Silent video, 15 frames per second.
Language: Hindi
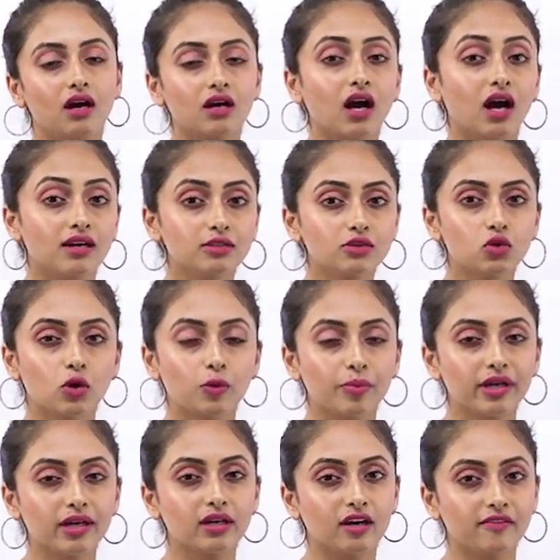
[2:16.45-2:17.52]
ख़ास तौर
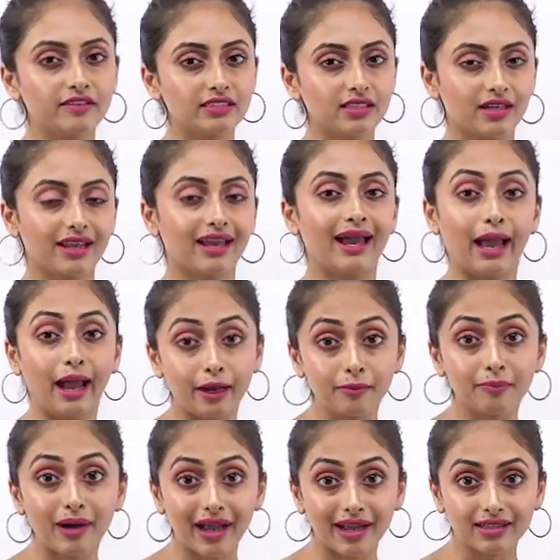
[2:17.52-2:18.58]
पे काफ़ी सारे हैंड
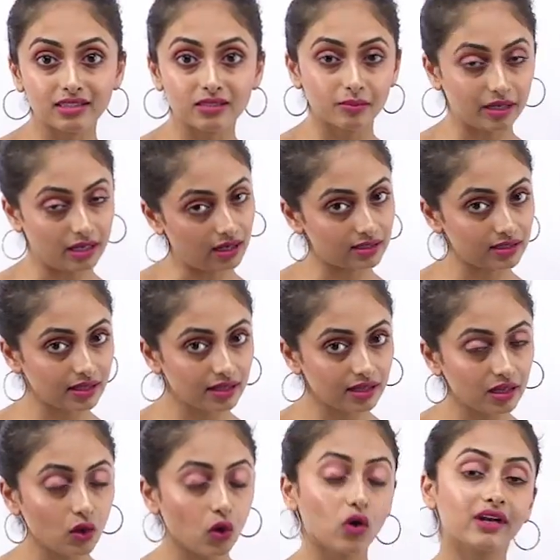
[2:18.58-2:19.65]
बैग्स बनाते
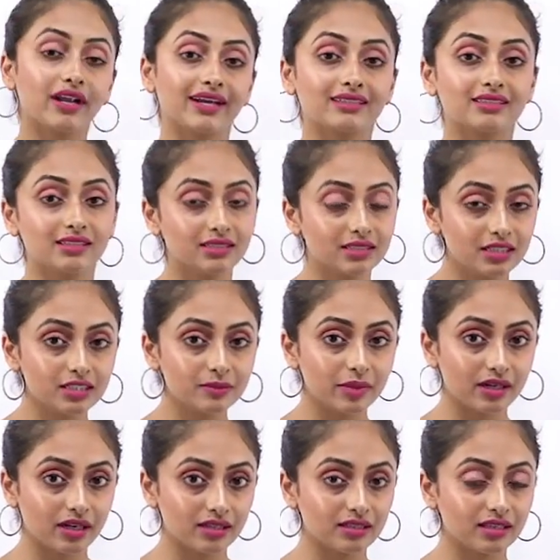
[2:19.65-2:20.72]
हैं और एक्सेसरीज़
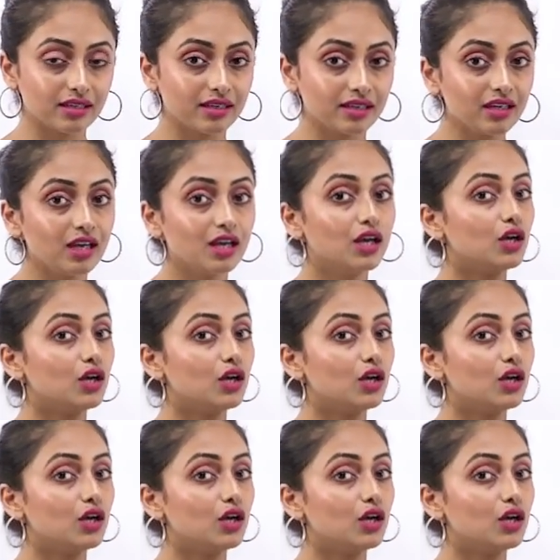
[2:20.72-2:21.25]
बनाते हैं